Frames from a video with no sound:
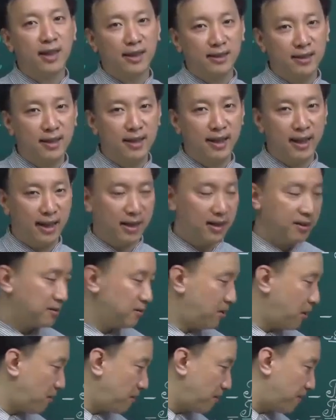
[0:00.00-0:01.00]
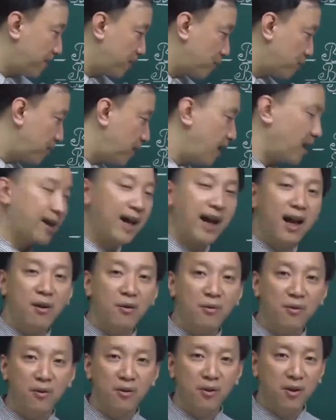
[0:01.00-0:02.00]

sánh liên hệ đòi vận dụng rất là cao